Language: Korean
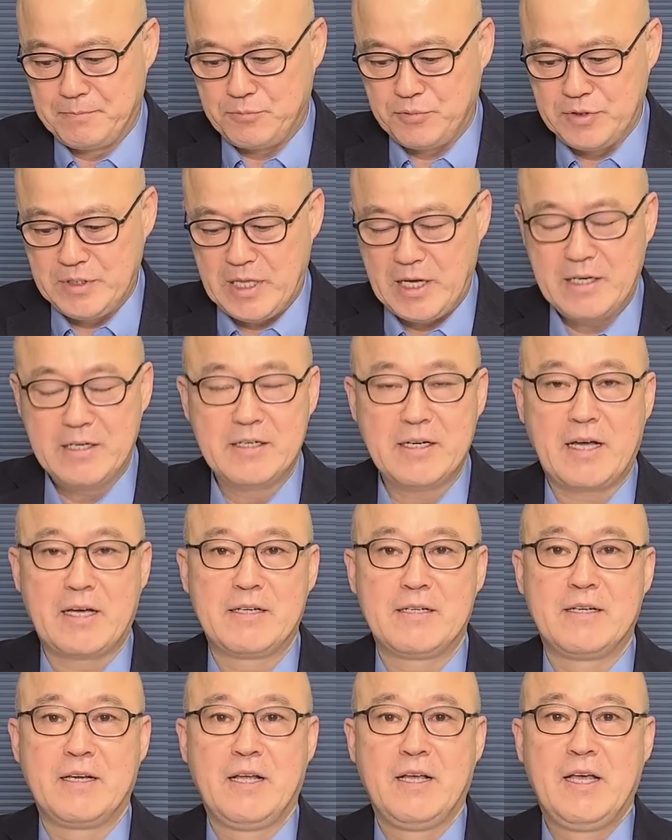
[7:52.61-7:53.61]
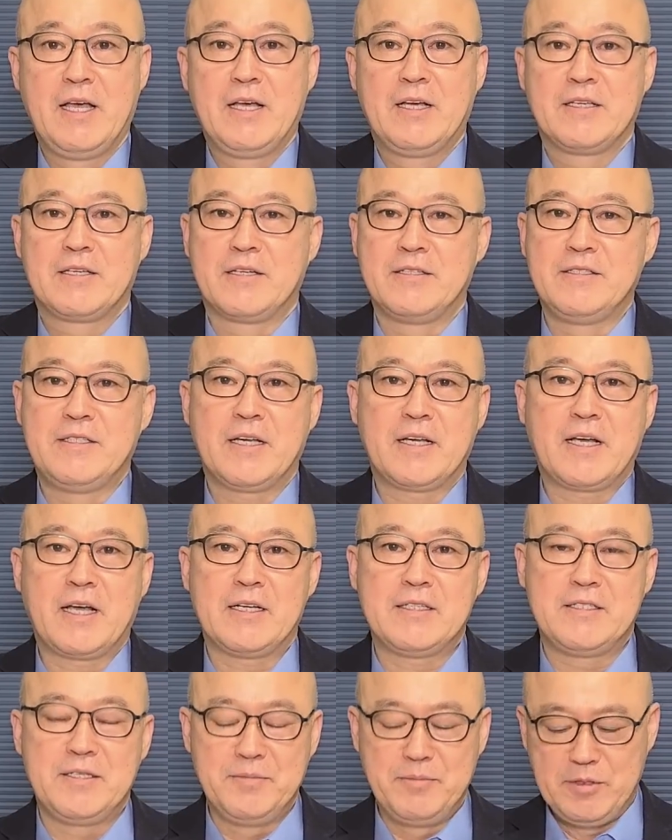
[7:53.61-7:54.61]
분당을 할
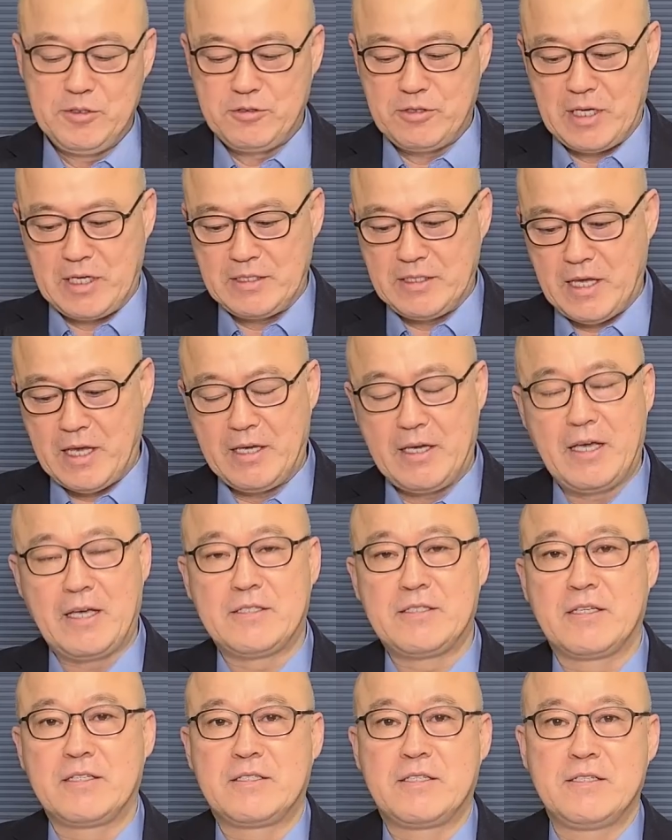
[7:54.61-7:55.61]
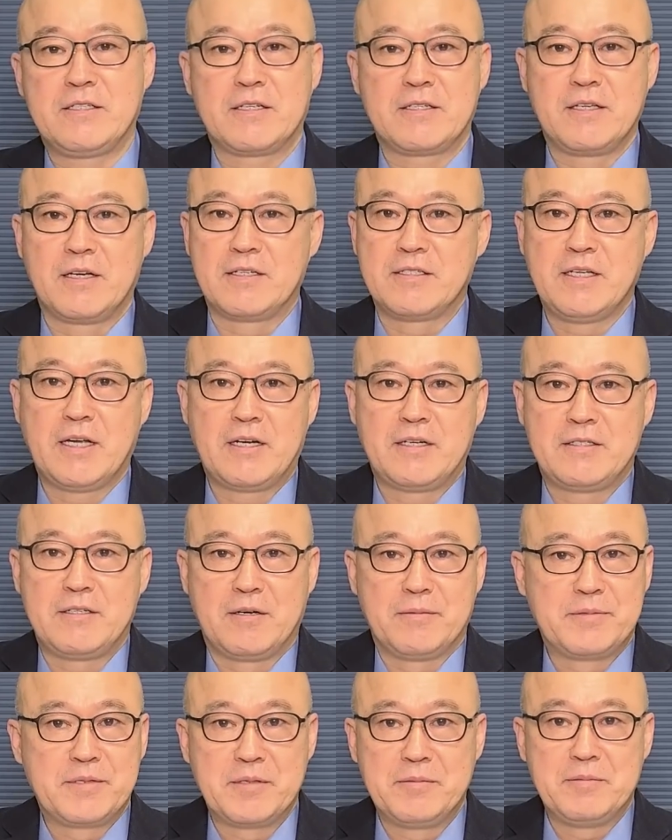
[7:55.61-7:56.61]
현재까지 민주당 내에 정치적 역량은
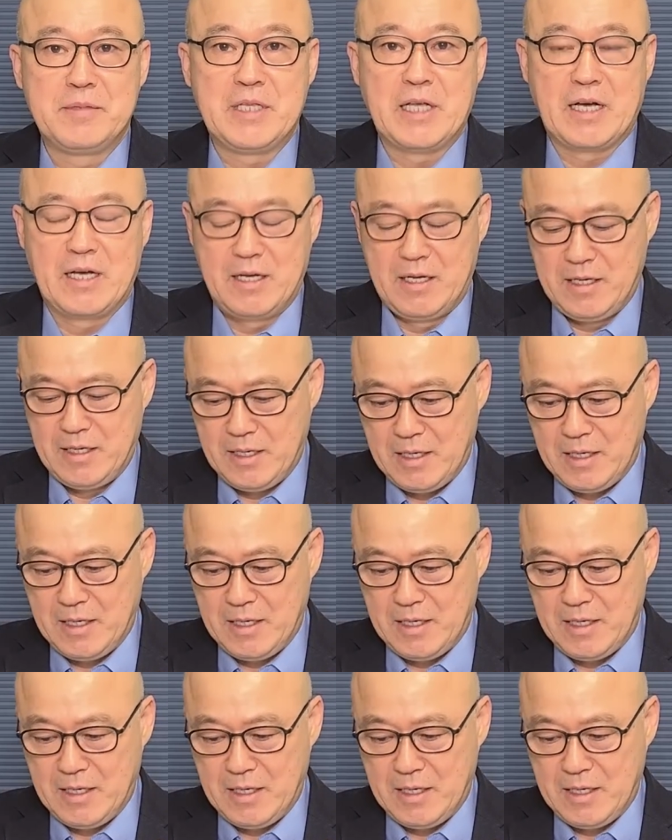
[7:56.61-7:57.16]
없습니다.